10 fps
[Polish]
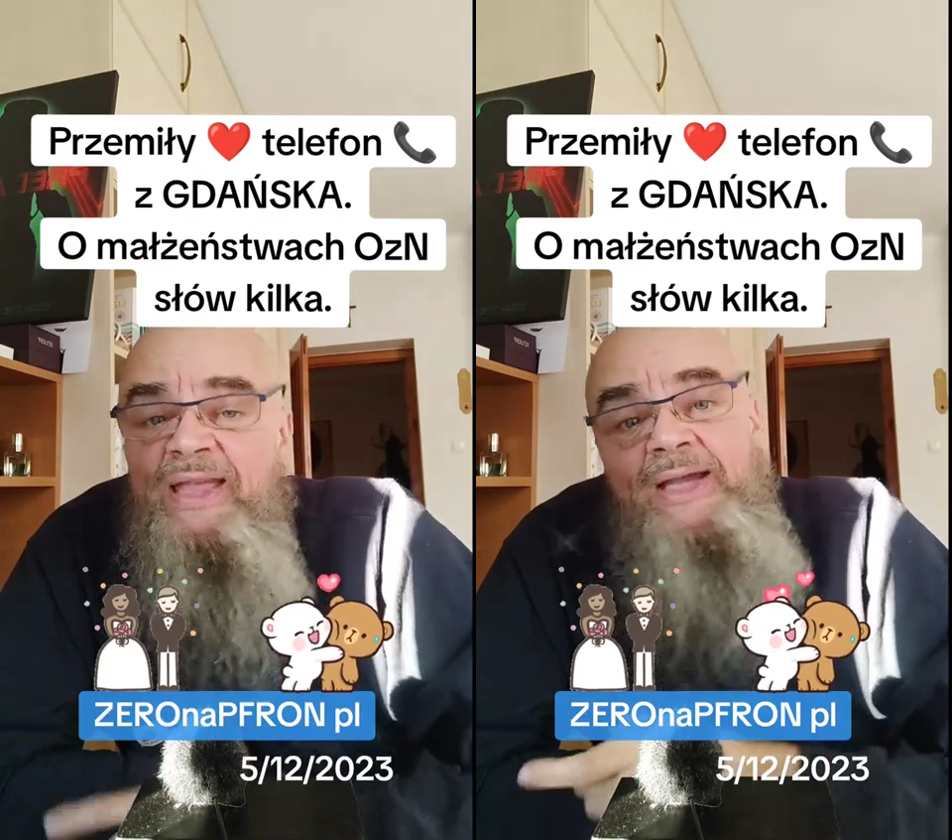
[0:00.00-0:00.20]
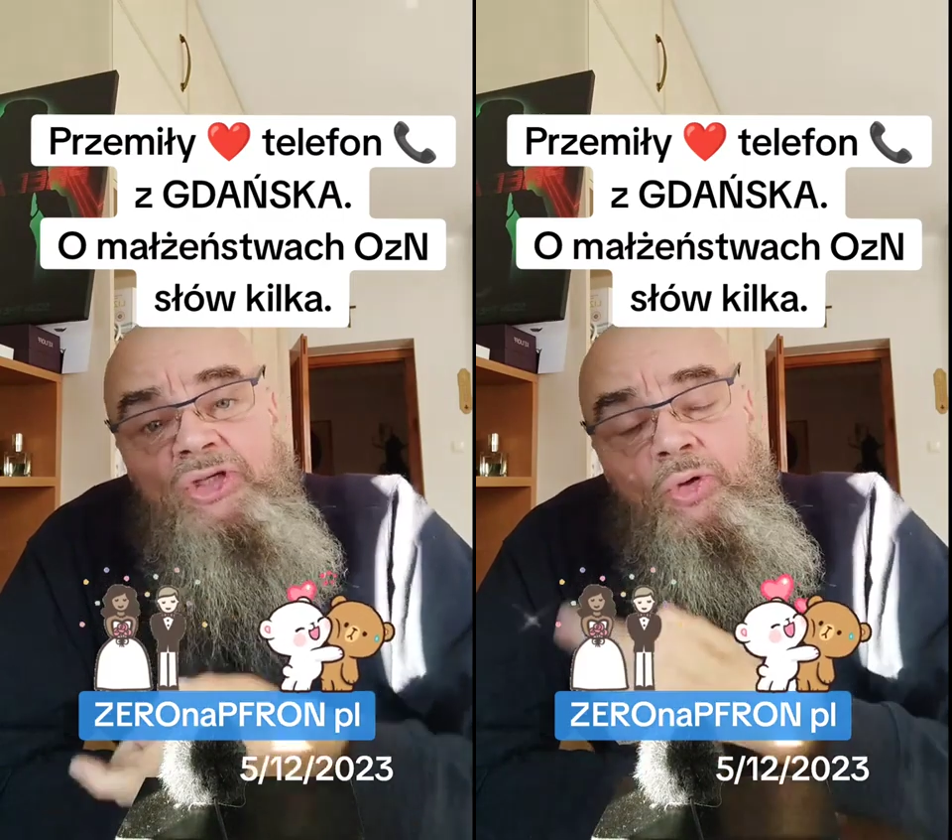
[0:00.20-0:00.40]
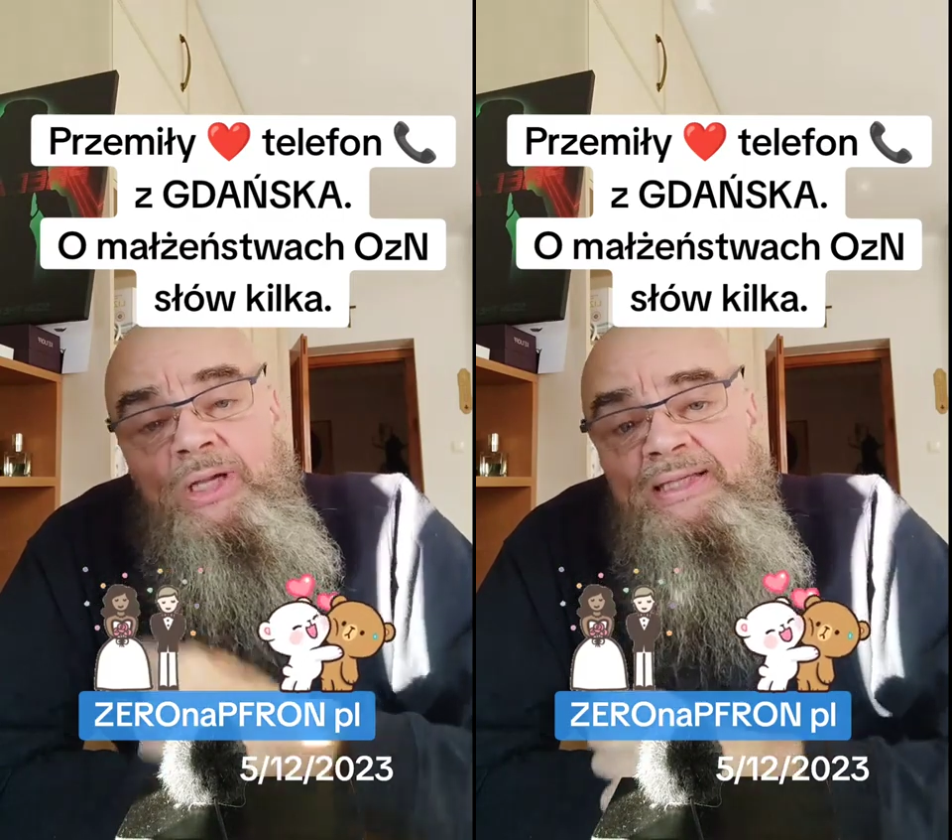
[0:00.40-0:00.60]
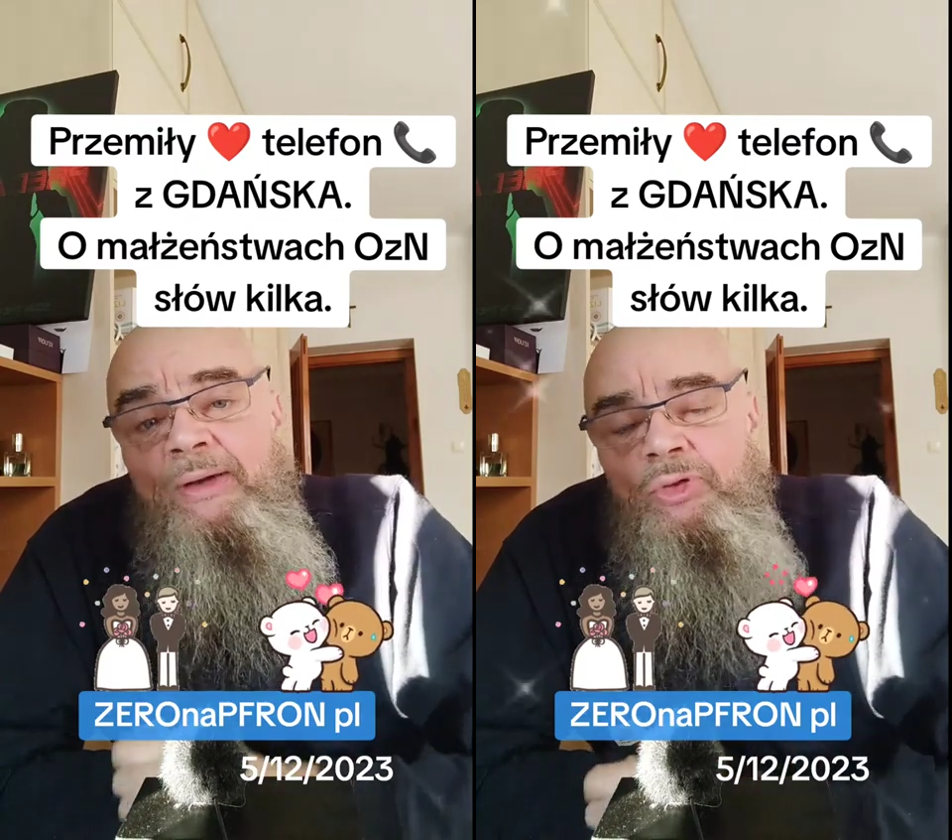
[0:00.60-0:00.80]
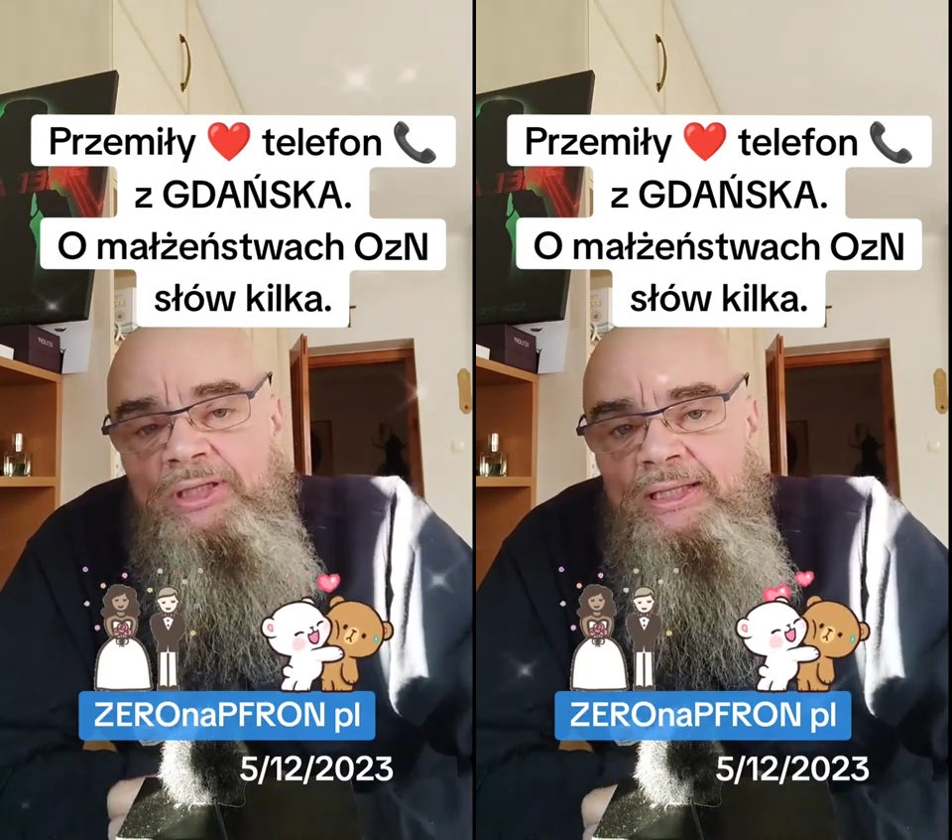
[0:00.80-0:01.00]
jak się
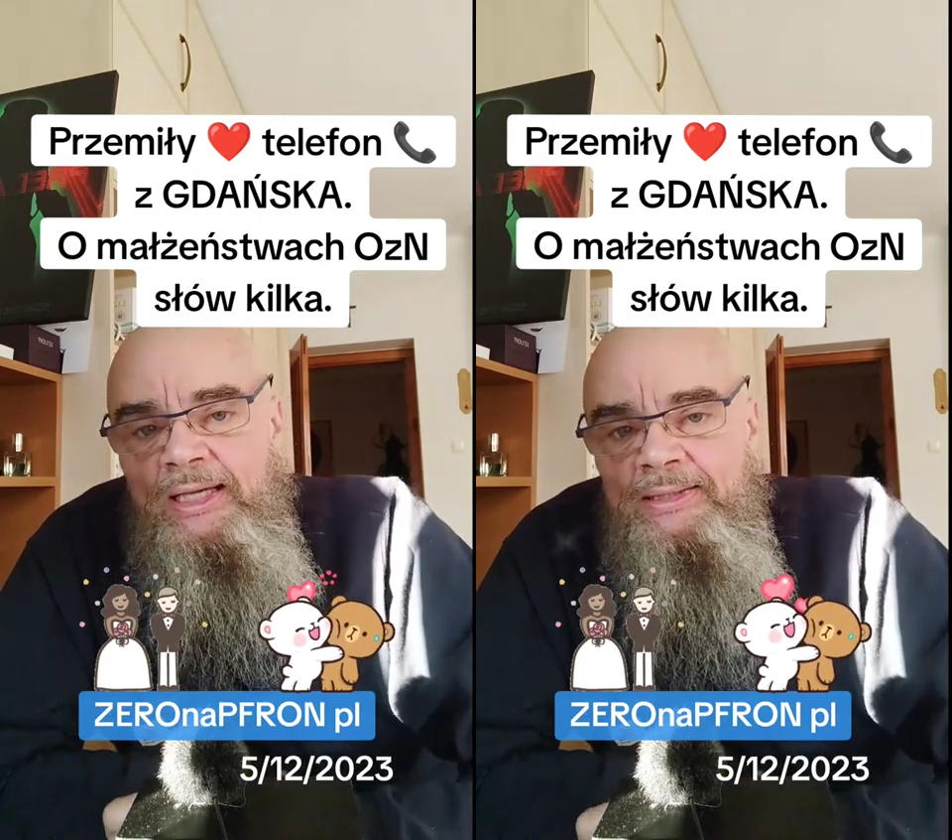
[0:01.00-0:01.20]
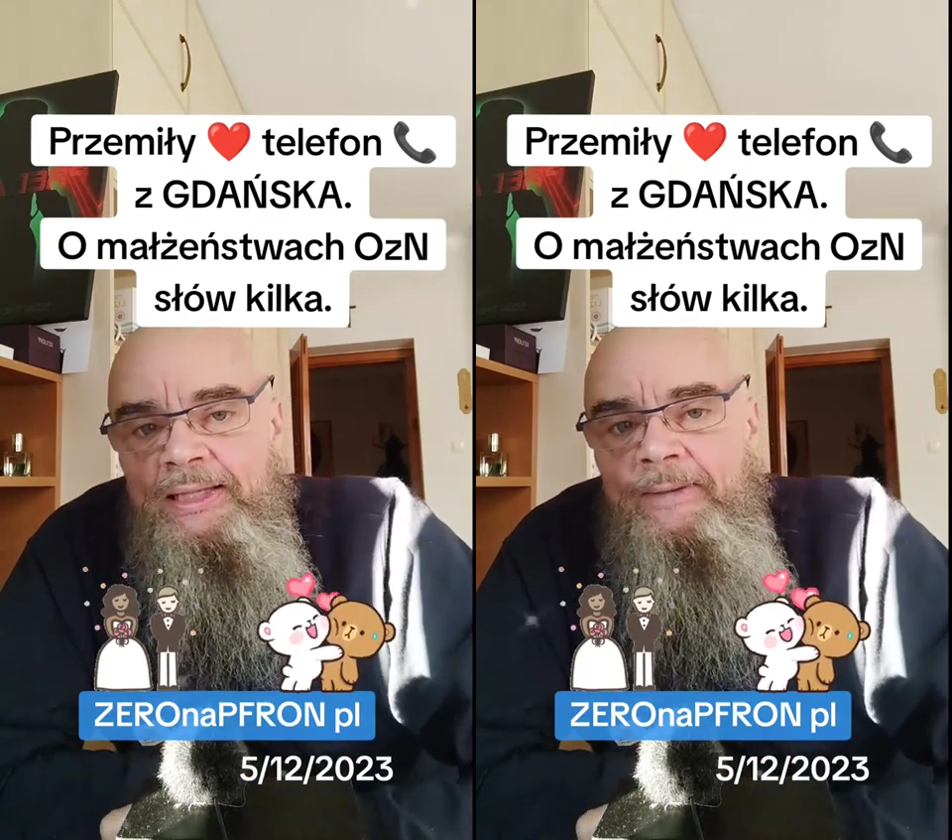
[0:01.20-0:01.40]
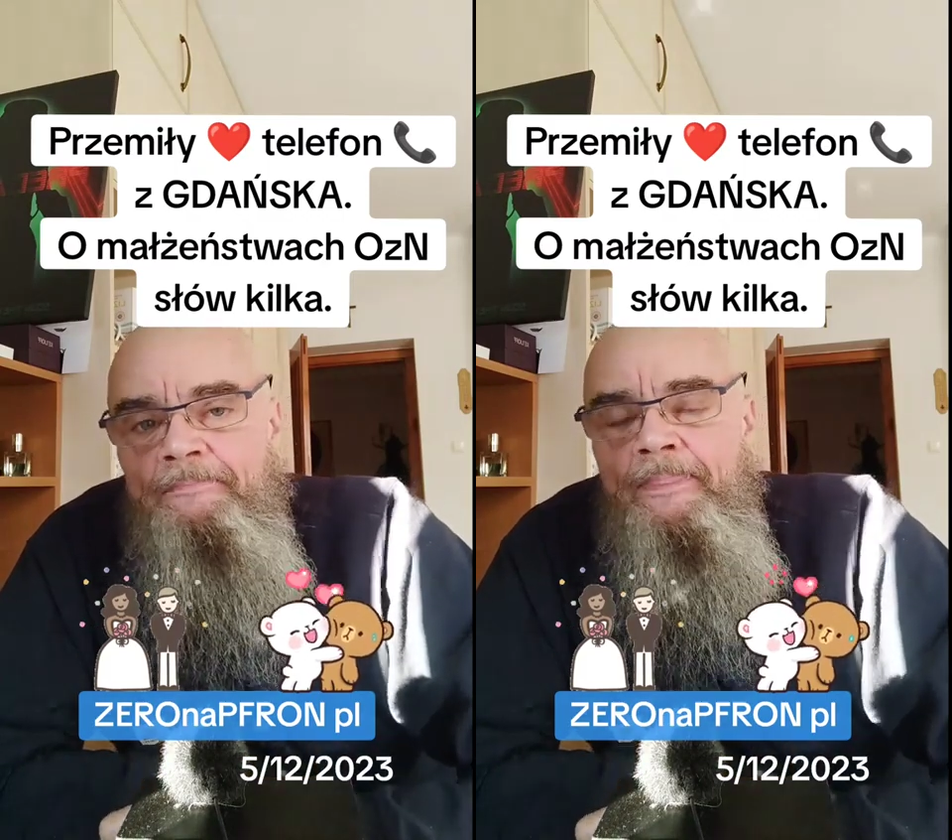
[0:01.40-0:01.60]
okazało z Gdańska.